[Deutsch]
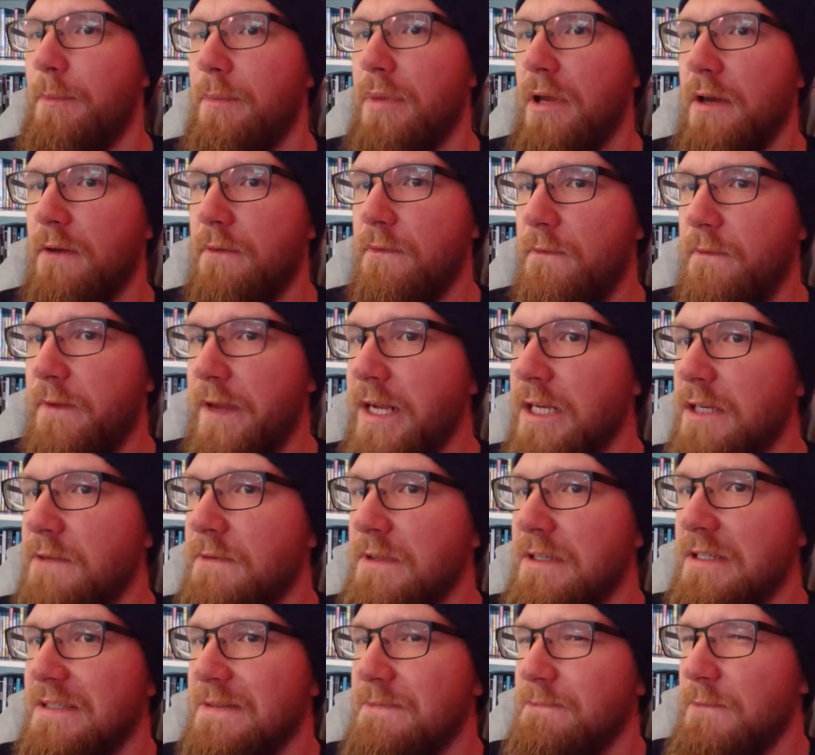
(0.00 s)
perfekt,
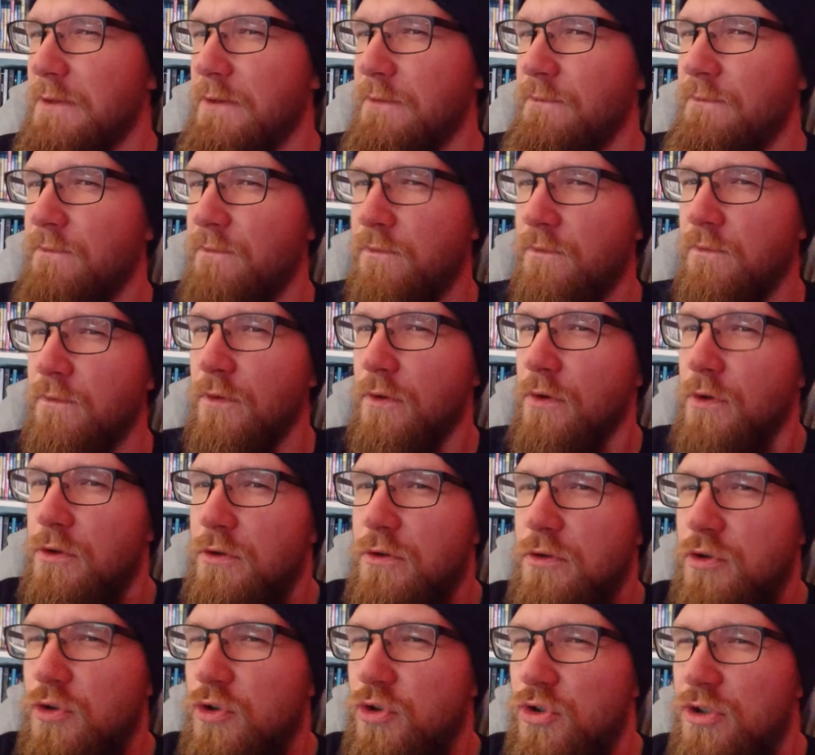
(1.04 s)
wie ich es mir
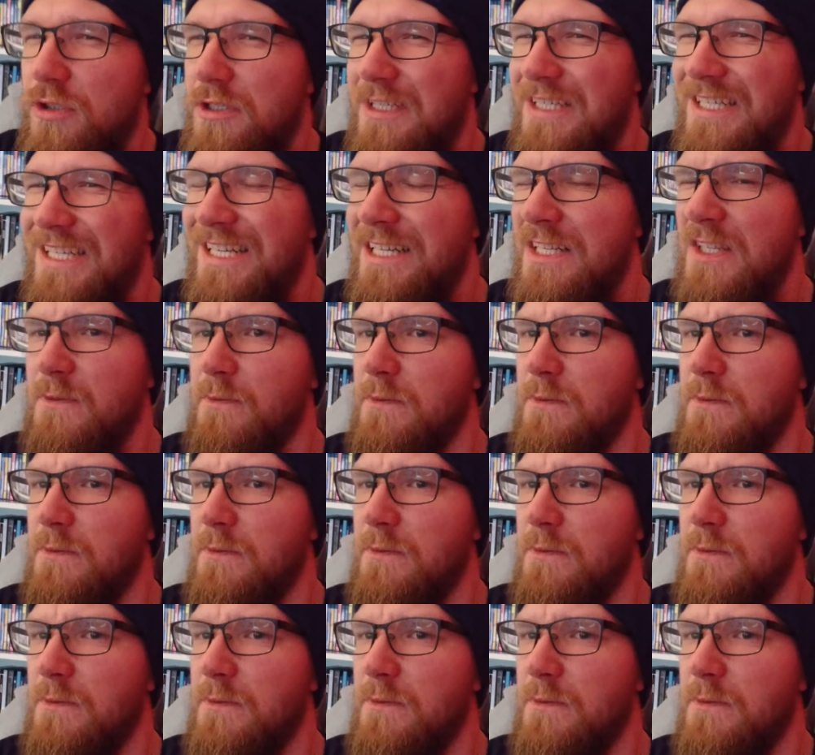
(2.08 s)
wünschte,